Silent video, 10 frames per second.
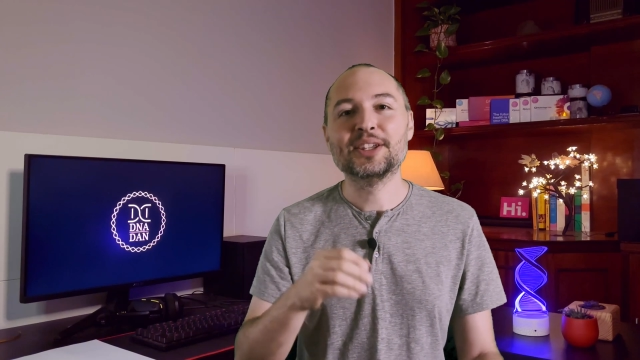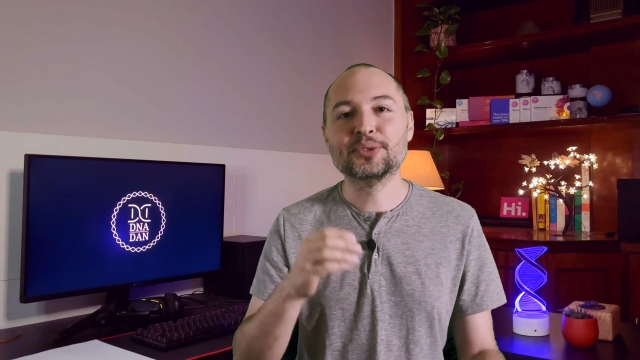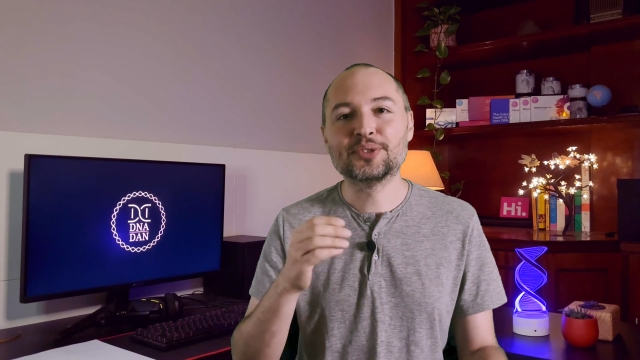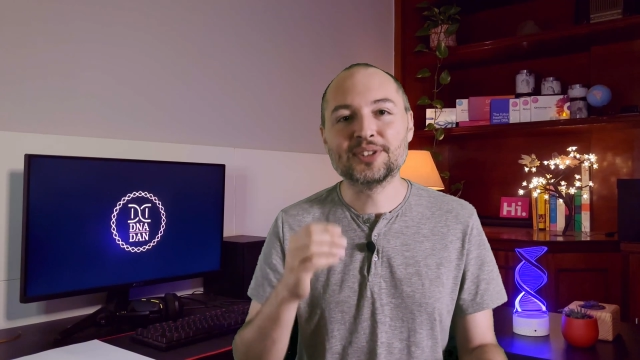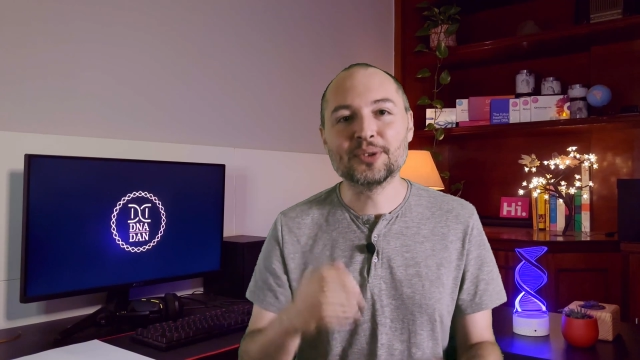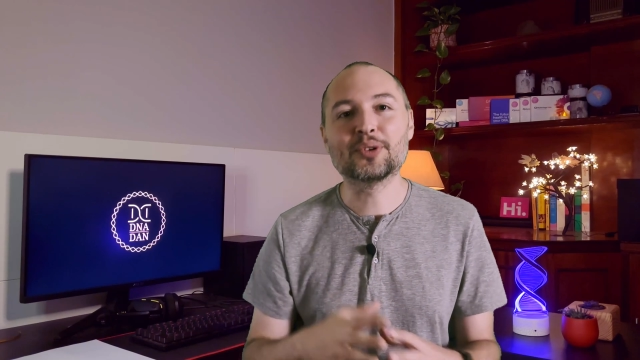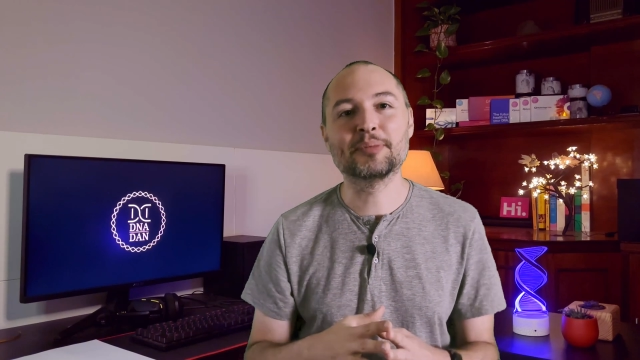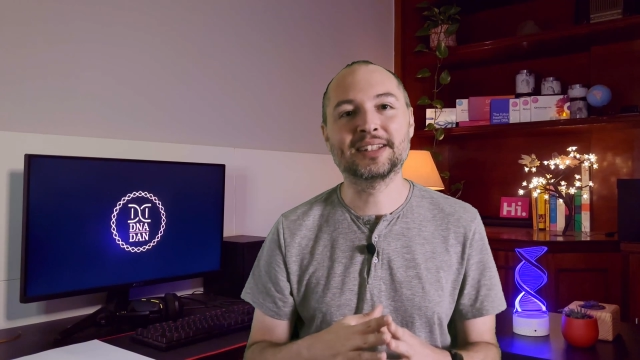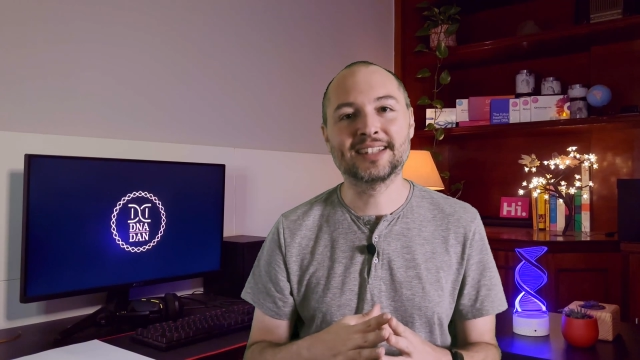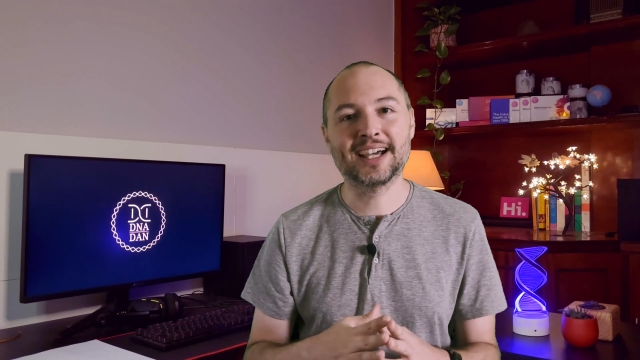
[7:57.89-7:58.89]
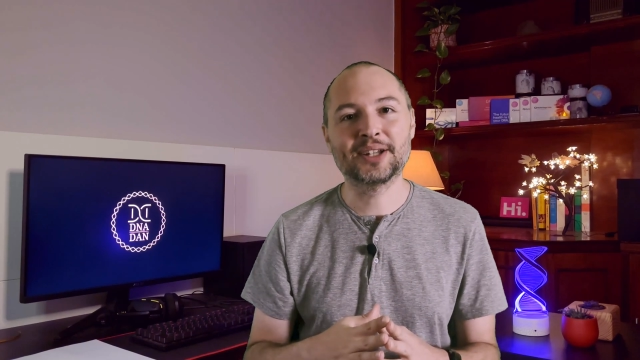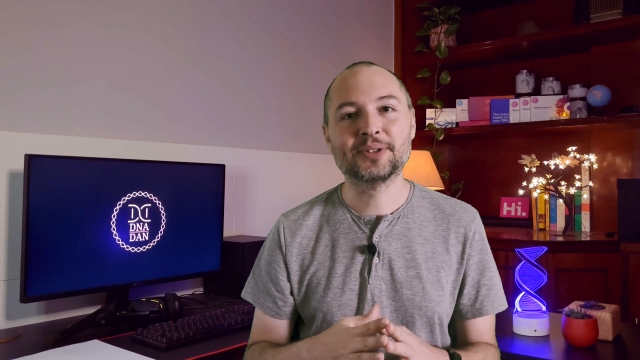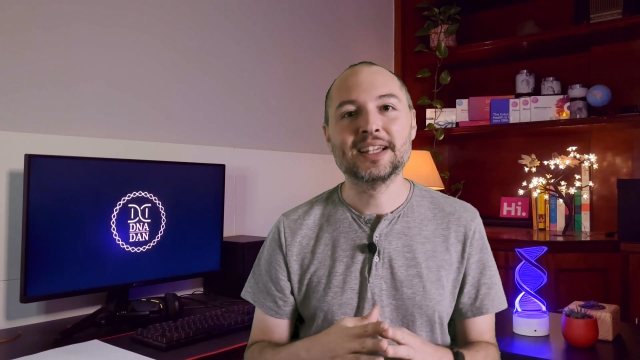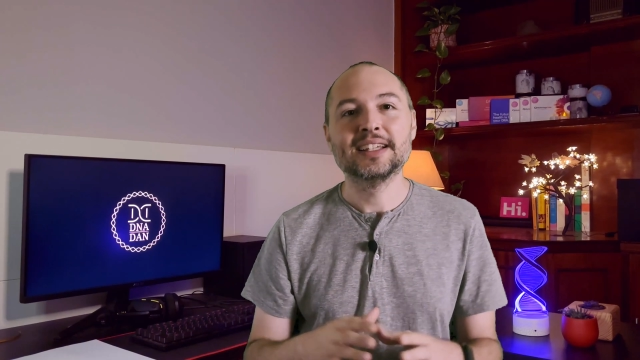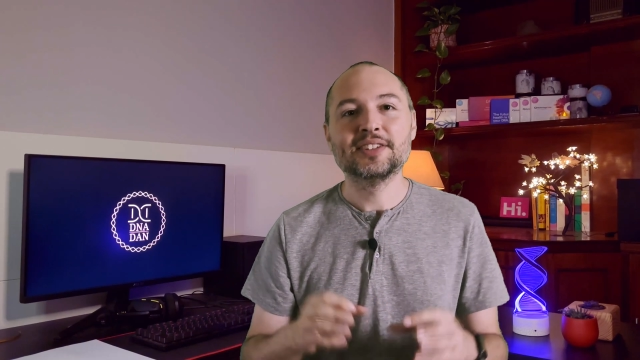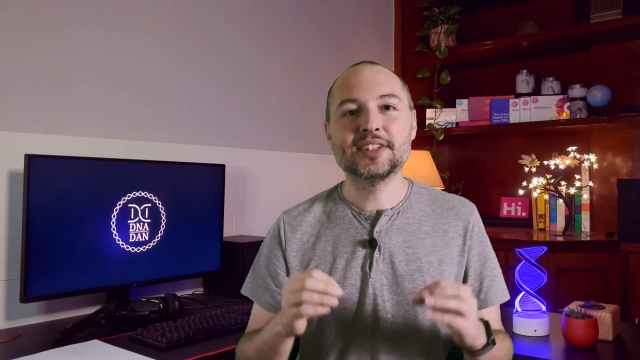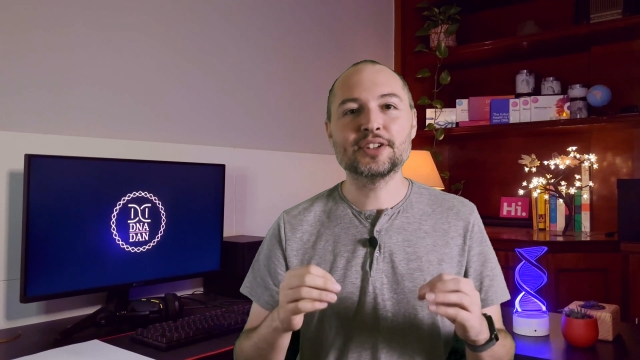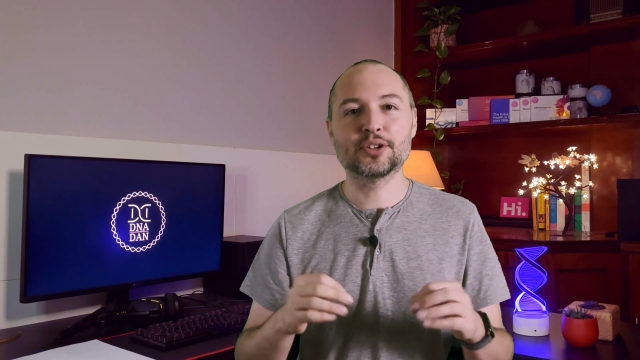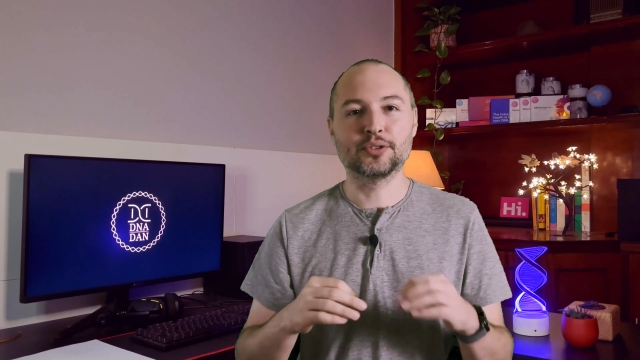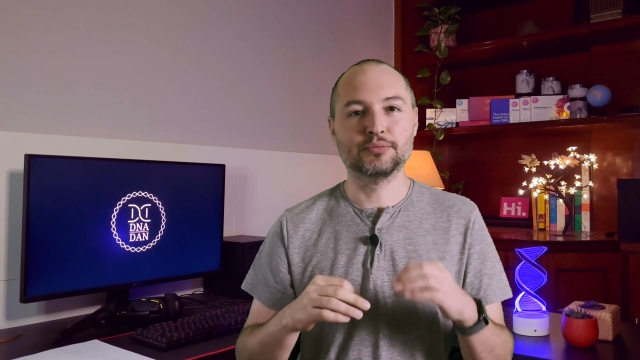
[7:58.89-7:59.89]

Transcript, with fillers: e o seu comentário, seja